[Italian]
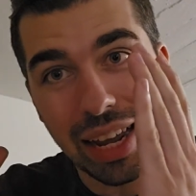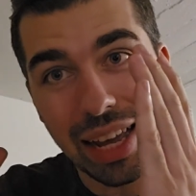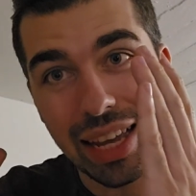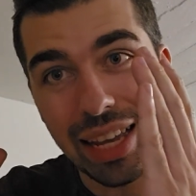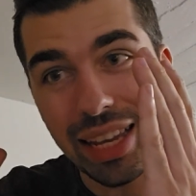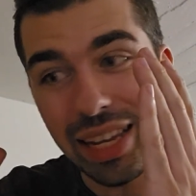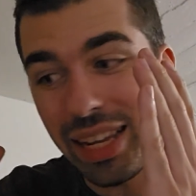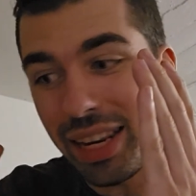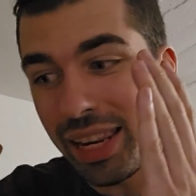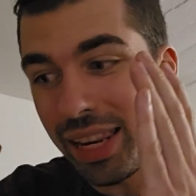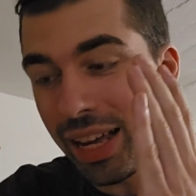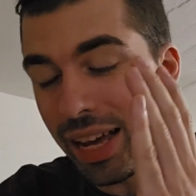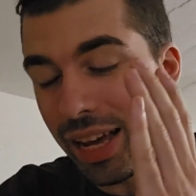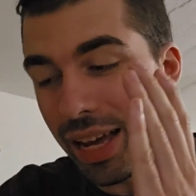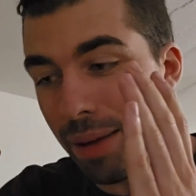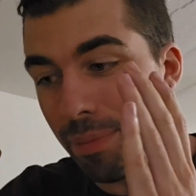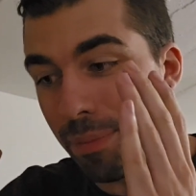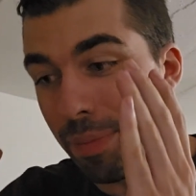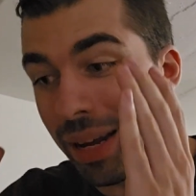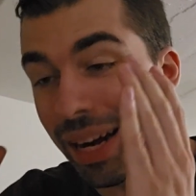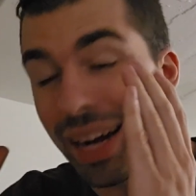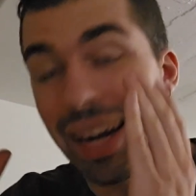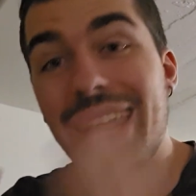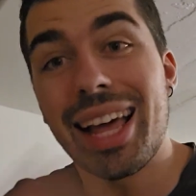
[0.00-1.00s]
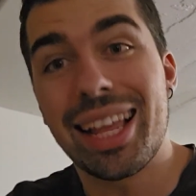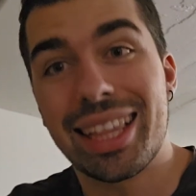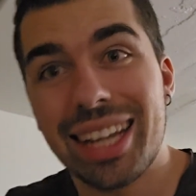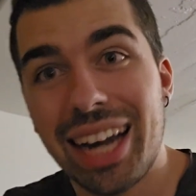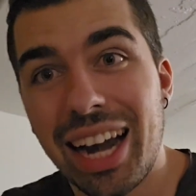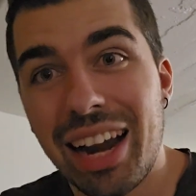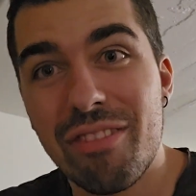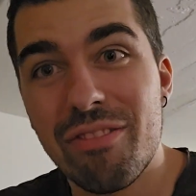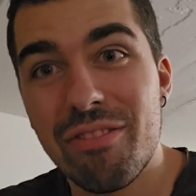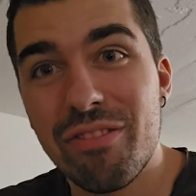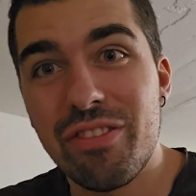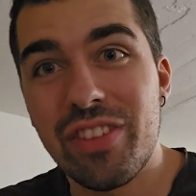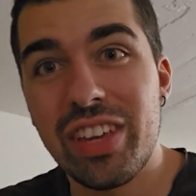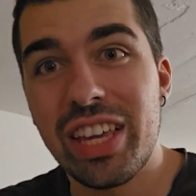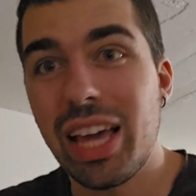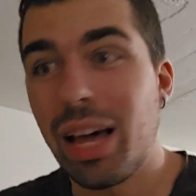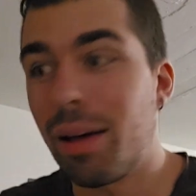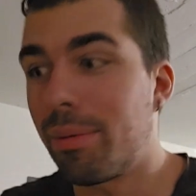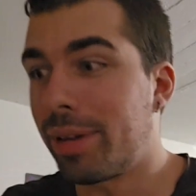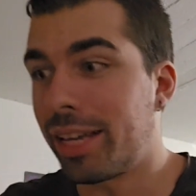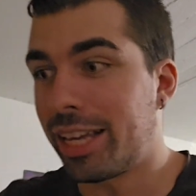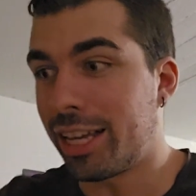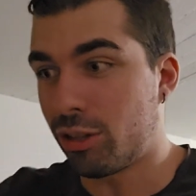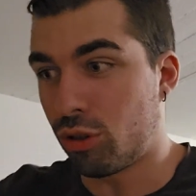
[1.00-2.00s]
il, per la tranvia
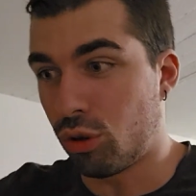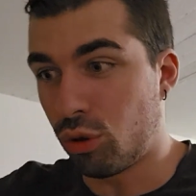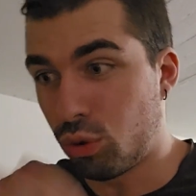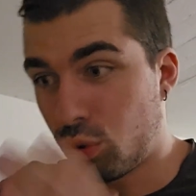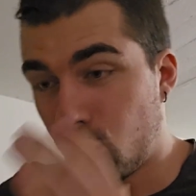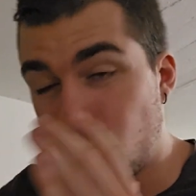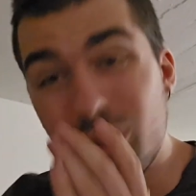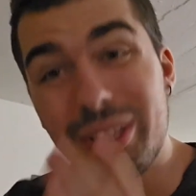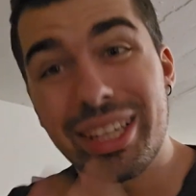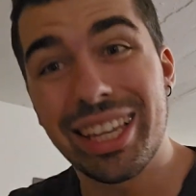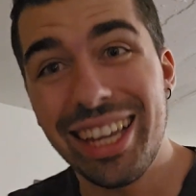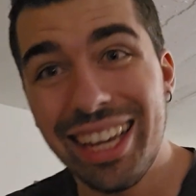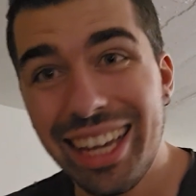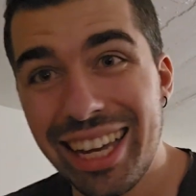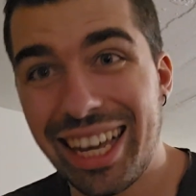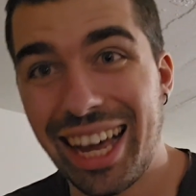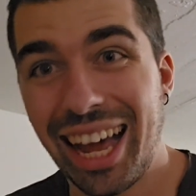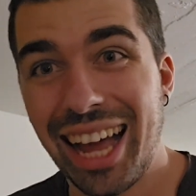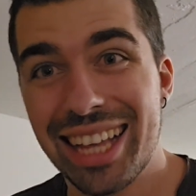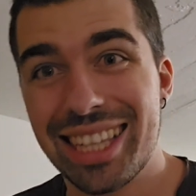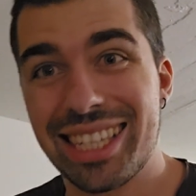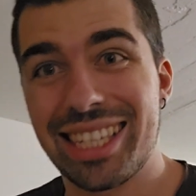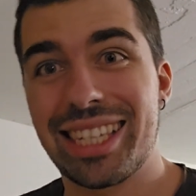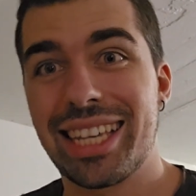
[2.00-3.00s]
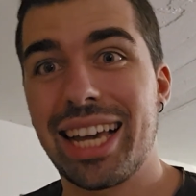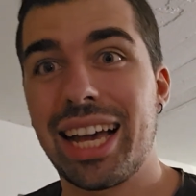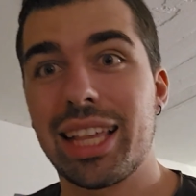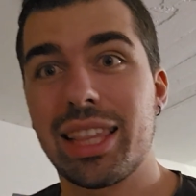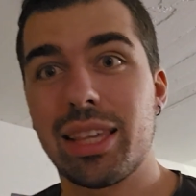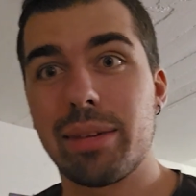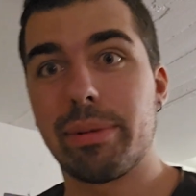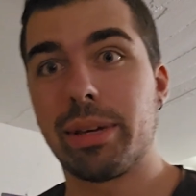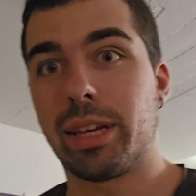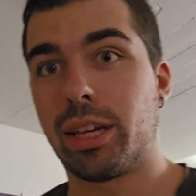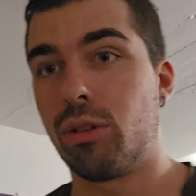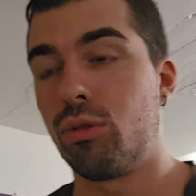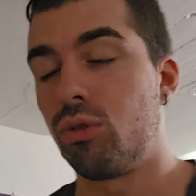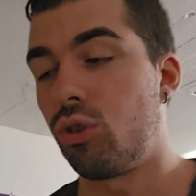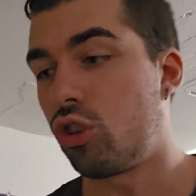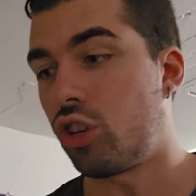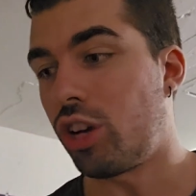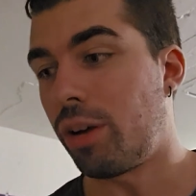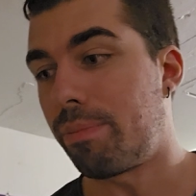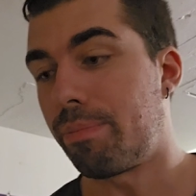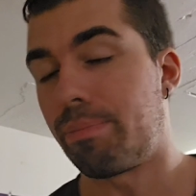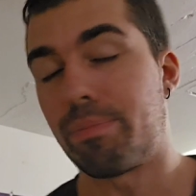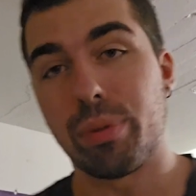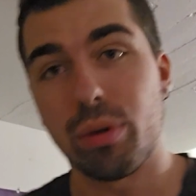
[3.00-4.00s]
perché sono tutti incazzati perché non
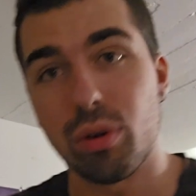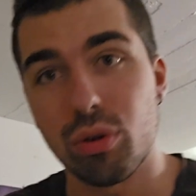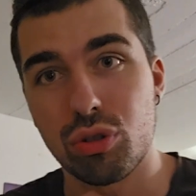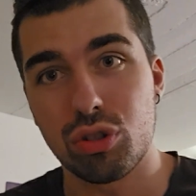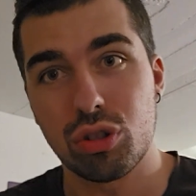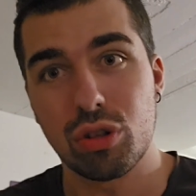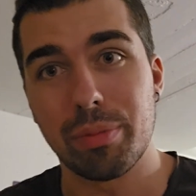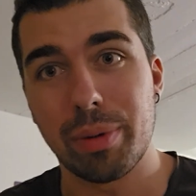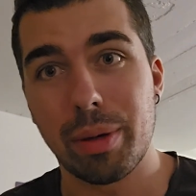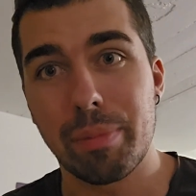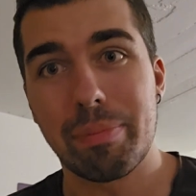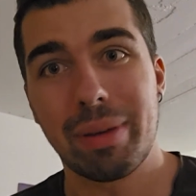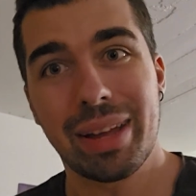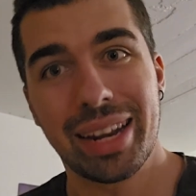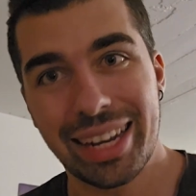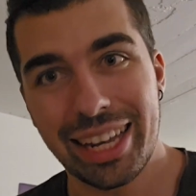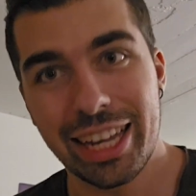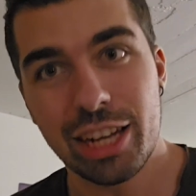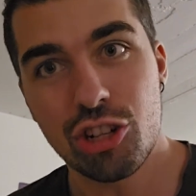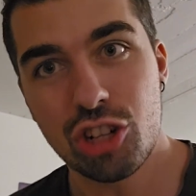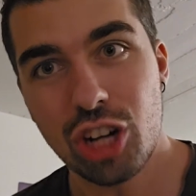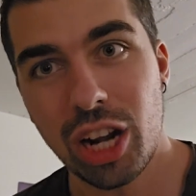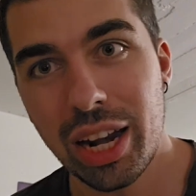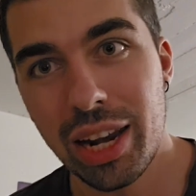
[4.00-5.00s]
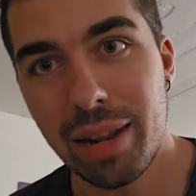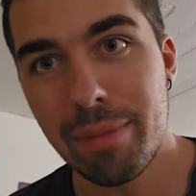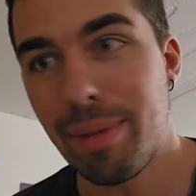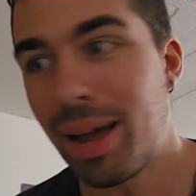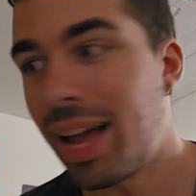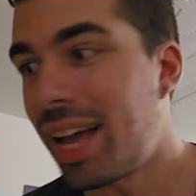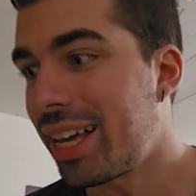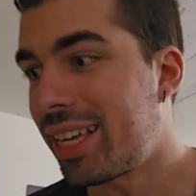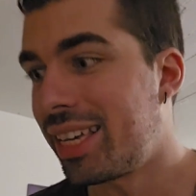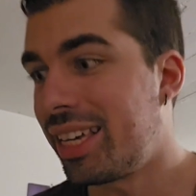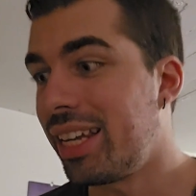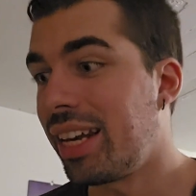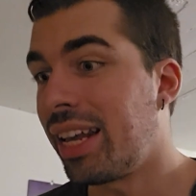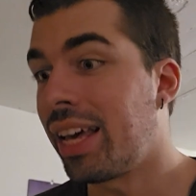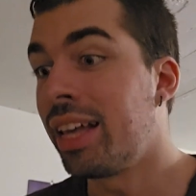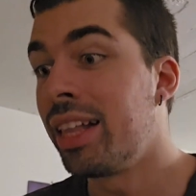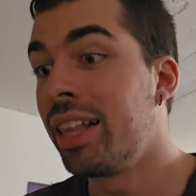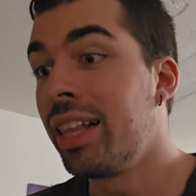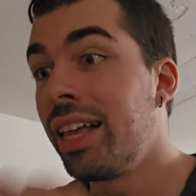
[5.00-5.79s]
c'è posto per parcheggiare le macchine